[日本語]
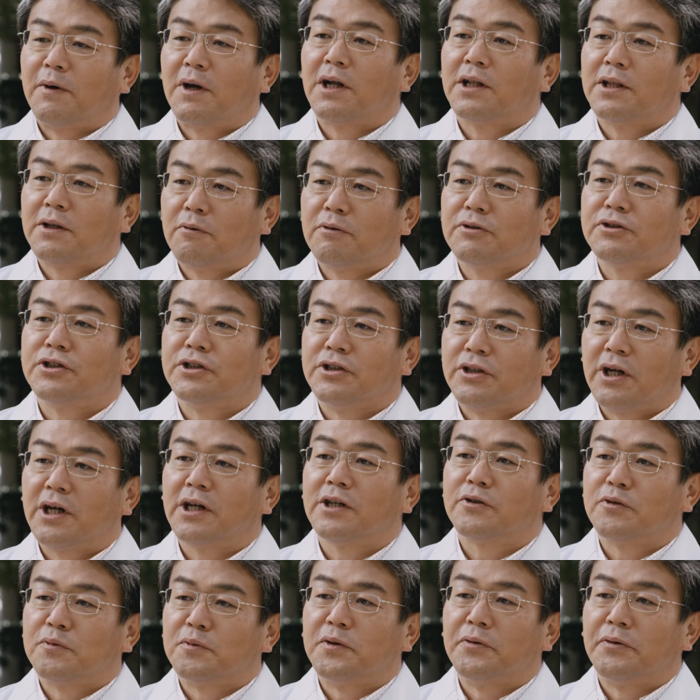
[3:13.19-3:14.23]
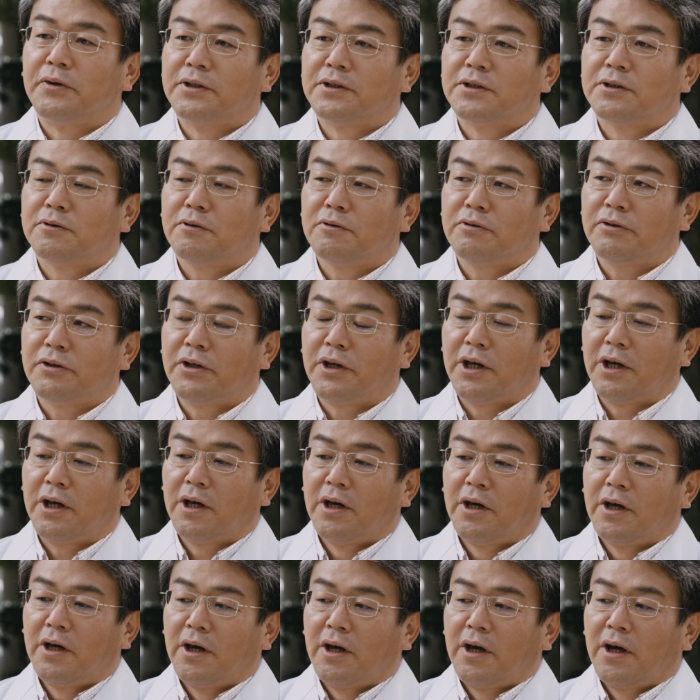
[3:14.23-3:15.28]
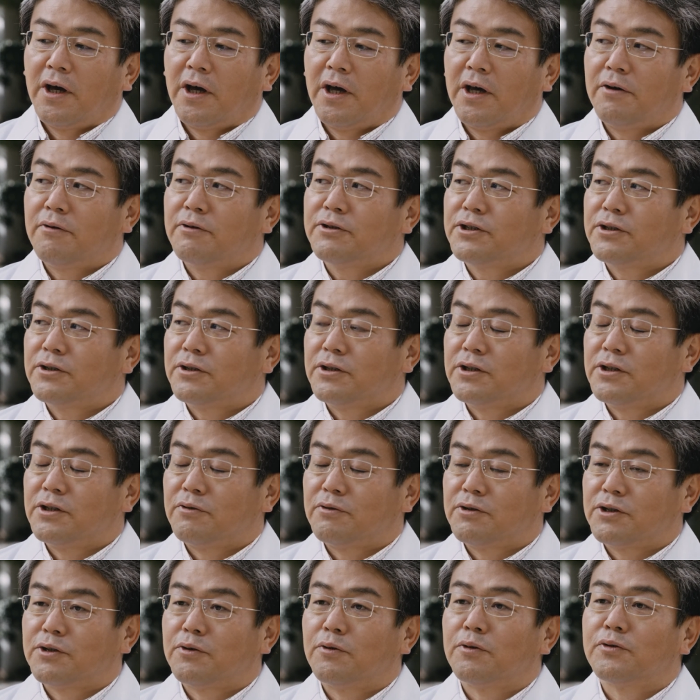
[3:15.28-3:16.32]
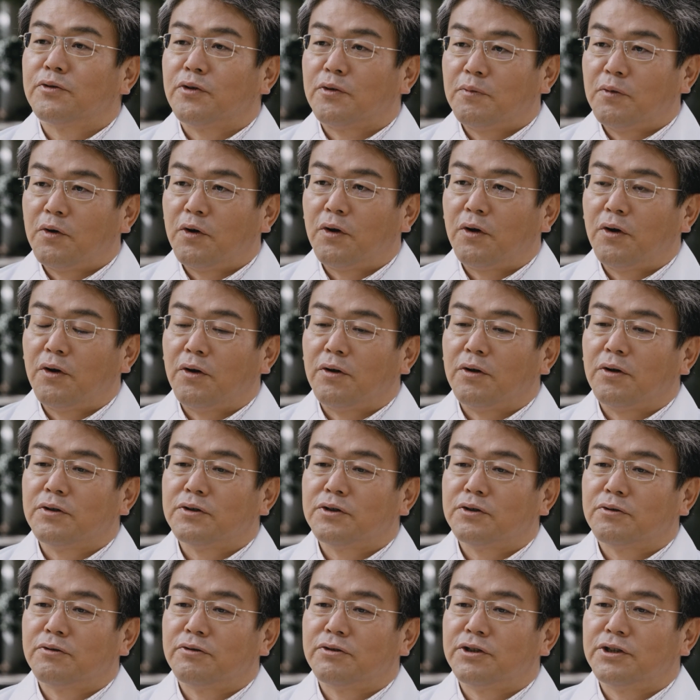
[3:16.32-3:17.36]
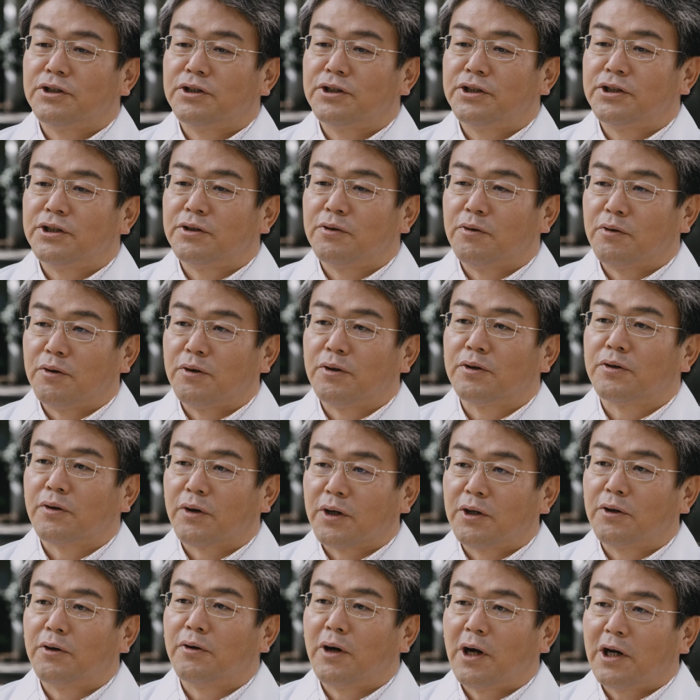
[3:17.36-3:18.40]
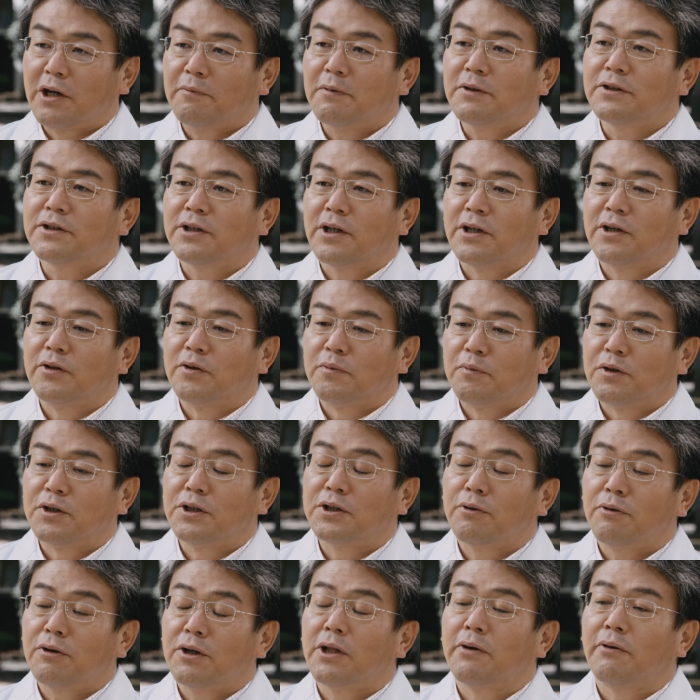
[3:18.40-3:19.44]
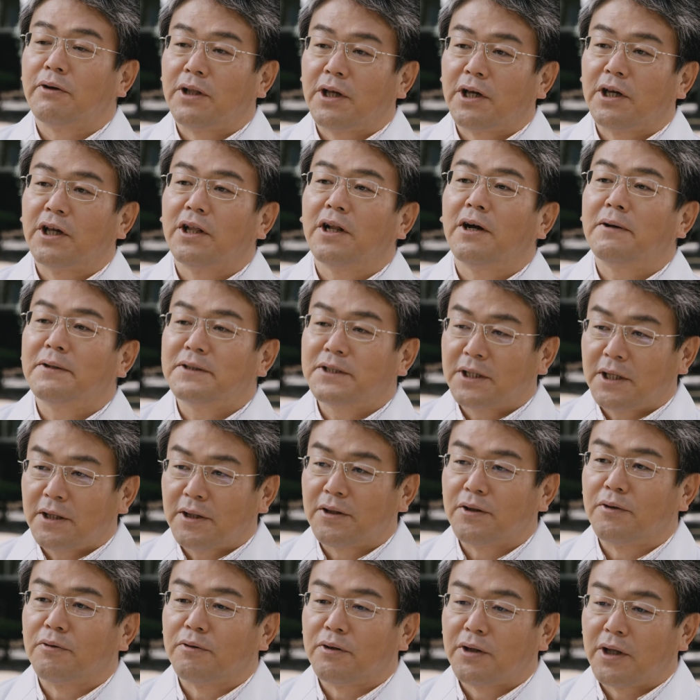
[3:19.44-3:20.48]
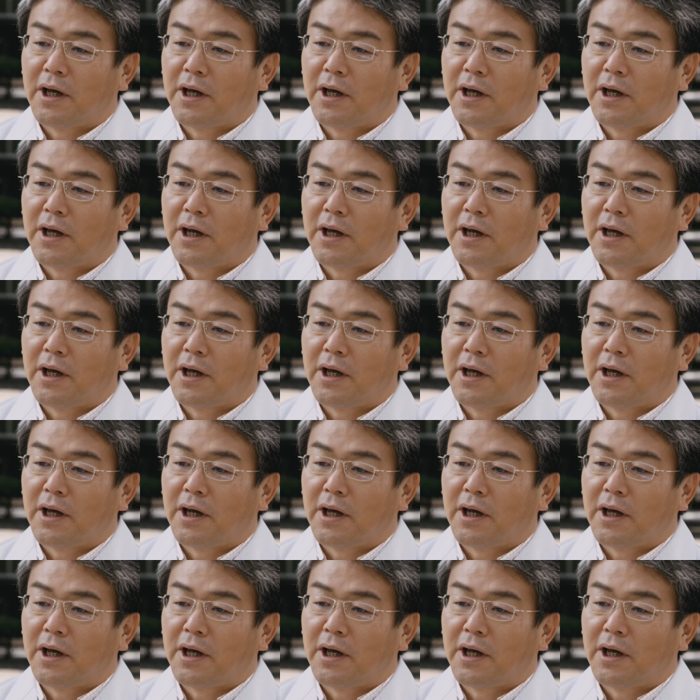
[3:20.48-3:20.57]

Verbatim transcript: 学んでほしいなと思います。特に栄養士の仕事も食事指導とかいろいろありますけれども一人ではできませんの